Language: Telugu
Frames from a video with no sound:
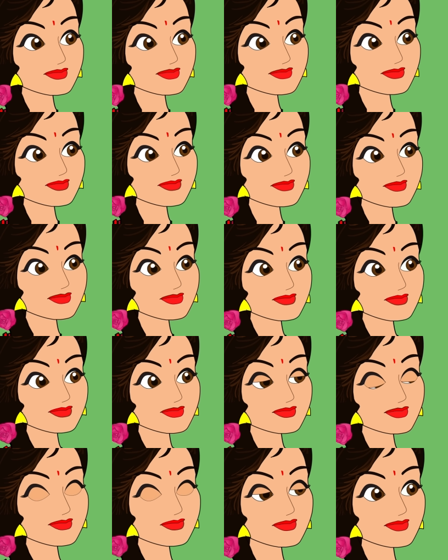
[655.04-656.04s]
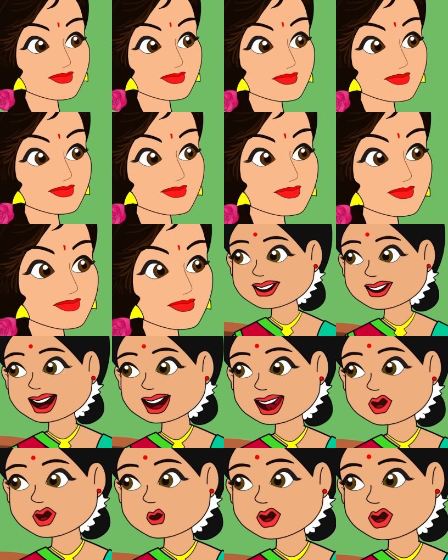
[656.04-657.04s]
అది ఏం చేస్తే
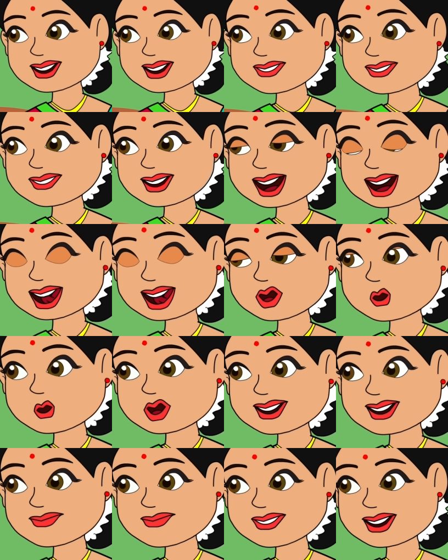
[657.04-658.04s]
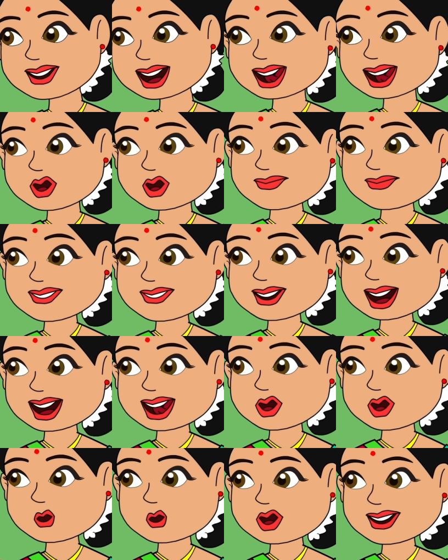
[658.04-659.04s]
అదే నువ్వు కూడా చెయ్యి
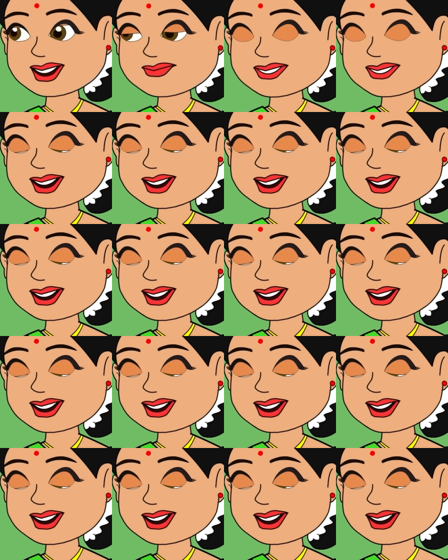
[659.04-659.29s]
అంతే